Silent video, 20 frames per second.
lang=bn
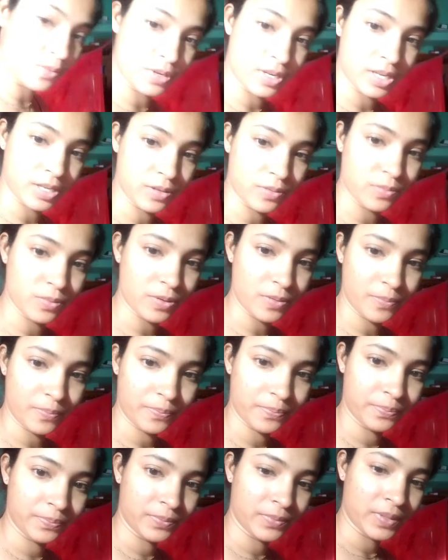পরিয়ে দেবো
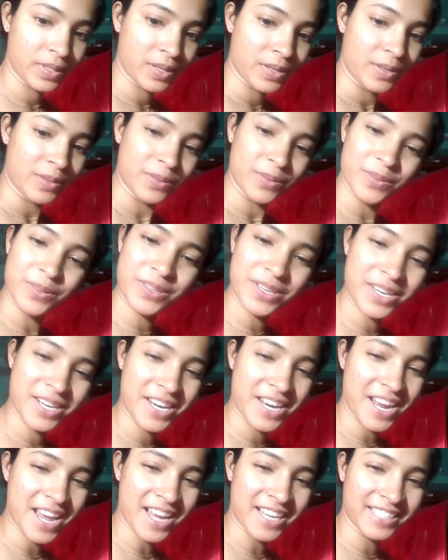নিয়ে
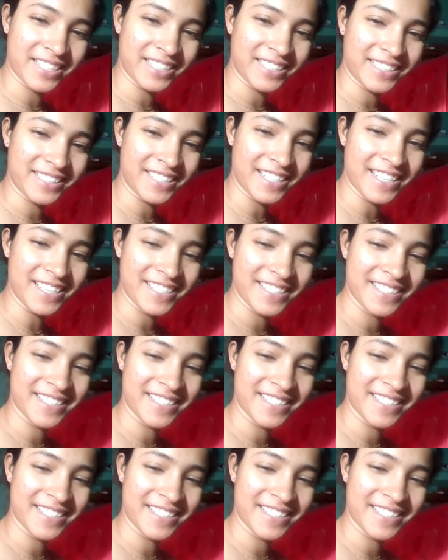নিই হাগিসটা